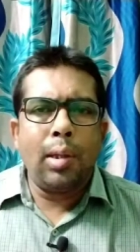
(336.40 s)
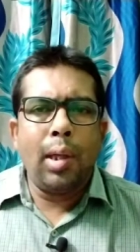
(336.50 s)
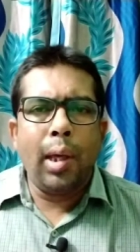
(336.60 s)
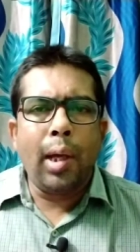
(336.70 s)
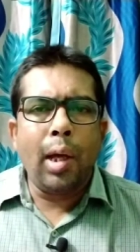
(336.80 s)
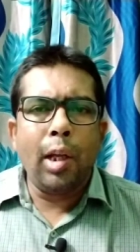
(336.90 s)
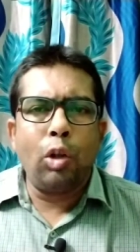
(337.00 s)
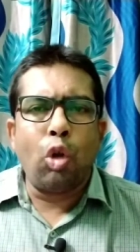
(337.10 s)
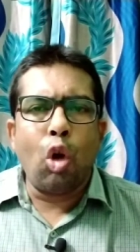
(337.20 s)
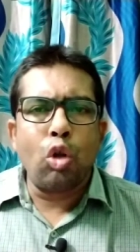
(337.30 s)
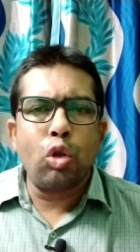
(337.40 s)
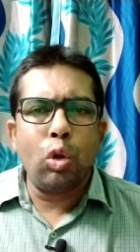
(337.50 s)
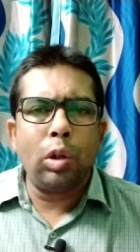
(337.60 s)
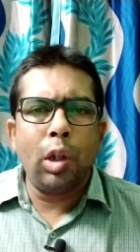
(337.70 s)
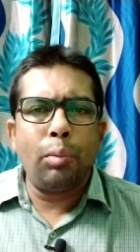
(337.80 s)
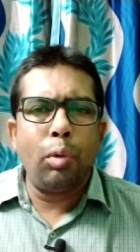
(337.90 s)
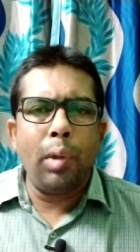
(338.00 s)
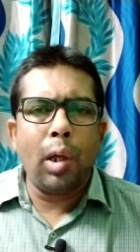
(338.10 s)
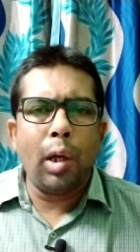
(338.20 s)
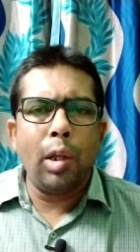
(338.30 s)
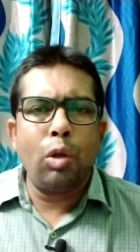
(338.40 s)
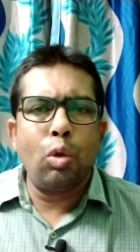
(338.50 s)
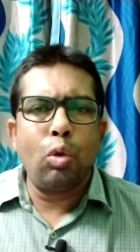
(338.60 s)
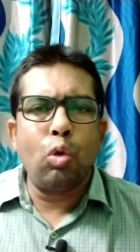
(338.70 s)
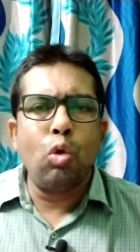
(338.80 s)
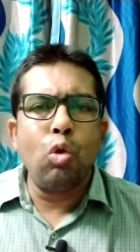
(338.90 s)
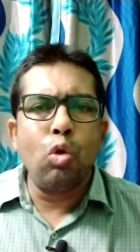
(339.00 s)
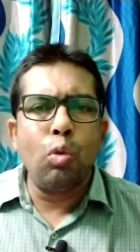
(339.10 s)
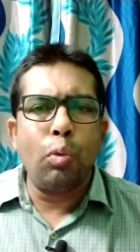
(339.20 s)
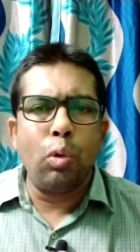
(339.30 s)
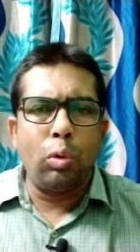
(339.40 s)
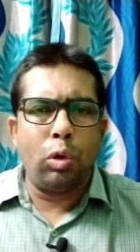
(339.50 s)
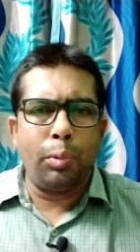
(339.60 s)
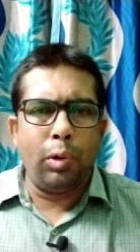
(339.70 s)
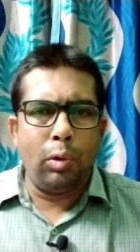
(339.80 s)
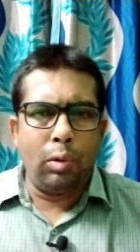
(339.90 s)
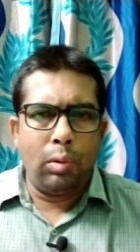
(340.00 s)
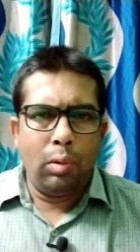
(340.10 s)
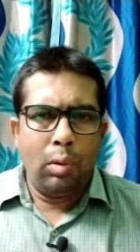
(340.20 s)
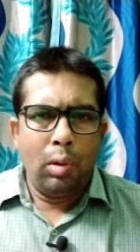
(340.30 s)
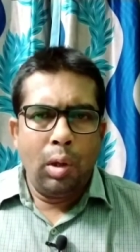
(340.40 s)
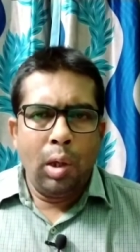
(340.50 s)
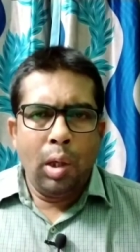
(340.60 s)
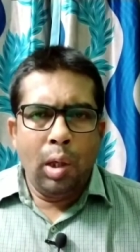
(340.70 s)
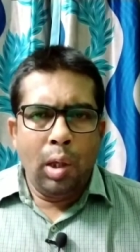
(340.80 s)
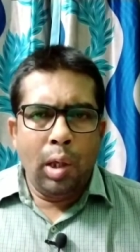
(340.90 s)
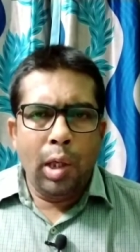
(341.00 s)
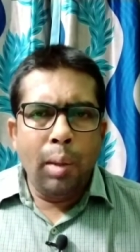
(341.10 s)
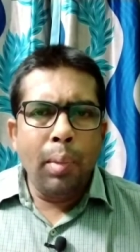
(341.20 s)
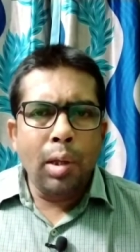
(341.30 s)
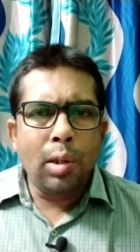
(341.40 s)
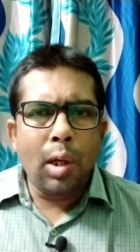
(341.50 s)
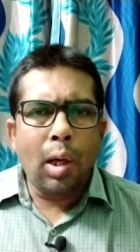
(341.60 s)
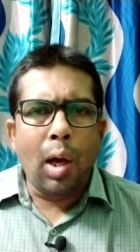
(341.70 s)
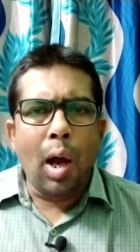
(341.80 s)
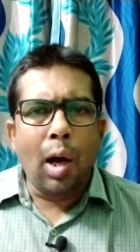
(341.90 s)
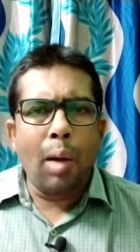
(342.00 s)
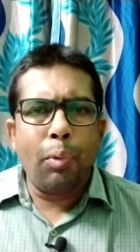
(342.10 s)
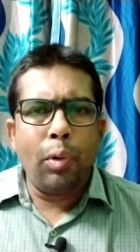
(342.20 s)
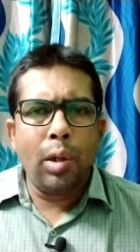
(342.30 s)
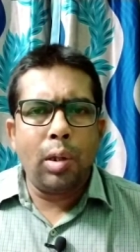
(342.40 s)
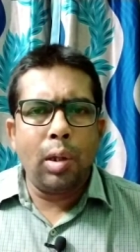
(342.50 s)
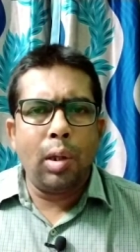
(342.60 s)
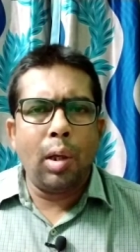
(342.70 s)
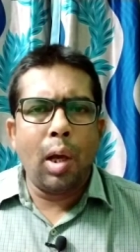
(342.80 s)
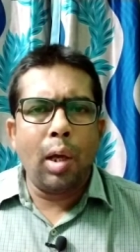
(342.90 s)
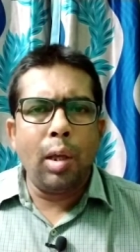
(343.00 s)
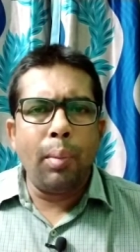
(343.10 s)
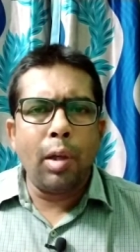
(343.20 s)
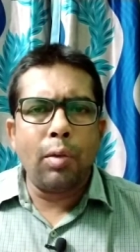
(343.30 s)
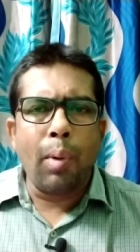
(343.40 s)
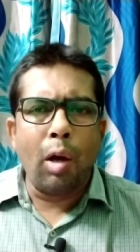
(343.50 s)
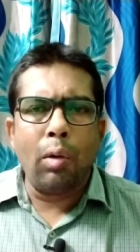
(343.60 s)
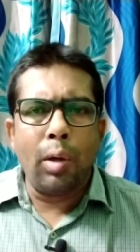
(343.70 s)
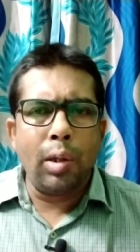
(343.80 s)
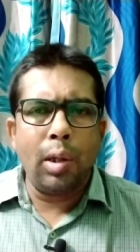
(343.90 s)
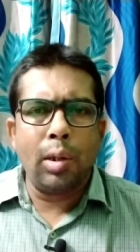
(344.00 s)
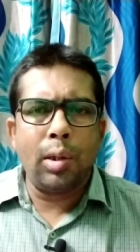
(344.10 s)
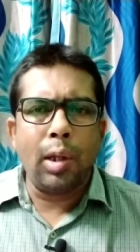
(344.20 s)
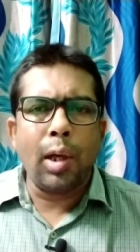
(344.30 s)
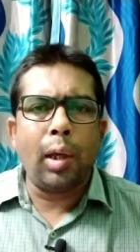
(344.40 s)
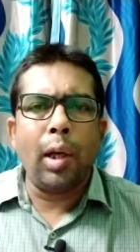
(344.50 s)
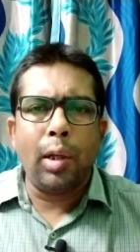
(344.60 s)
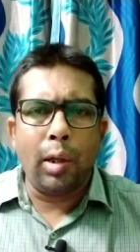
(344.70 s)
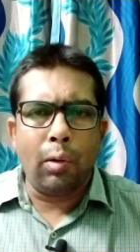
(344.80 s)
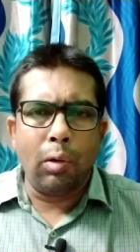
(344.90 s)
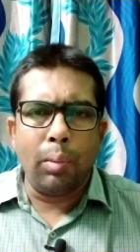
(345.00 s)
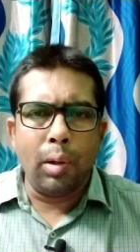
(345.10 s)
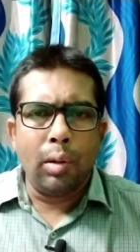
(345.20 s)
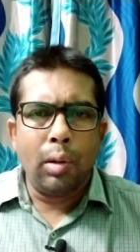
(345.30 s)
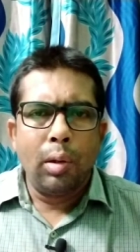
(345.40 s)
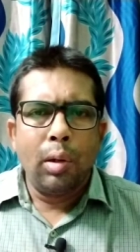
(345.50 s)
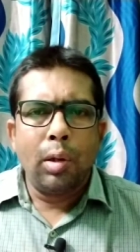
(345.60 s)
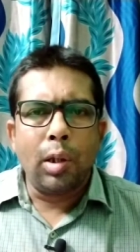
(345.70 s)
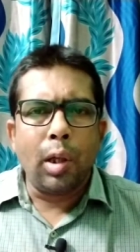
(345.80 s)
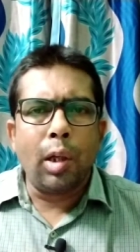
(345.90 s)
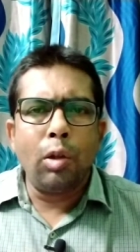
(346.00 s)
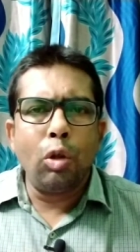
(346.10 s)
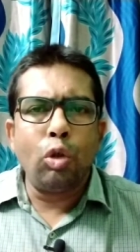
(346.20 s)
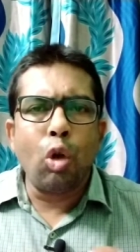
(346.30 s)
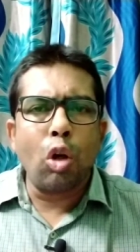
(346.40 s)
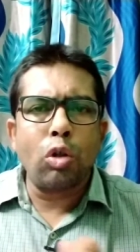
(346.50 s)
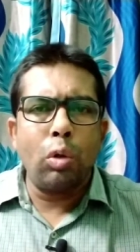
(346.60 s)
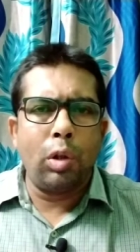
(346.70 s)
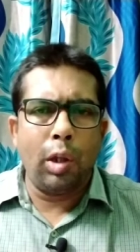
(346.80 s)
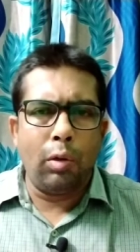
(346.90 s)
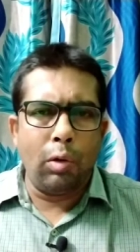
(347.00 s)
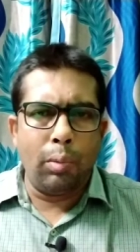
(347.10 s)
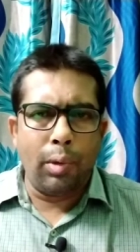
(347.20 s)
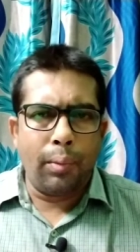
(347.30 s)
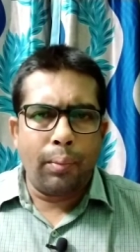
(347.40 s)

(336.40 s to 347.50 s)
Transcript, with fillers: যে এখানে দর্শকদের ভূমিকা কিন্তু খুব গুরুত্বপূর্ণ ইমেজটা খারাপ হয়েছে না ইমেজ ভালো হয়েছে সেটা কে ঠিক করবে সেটা কিন্তু দর্শক ঠিক করবে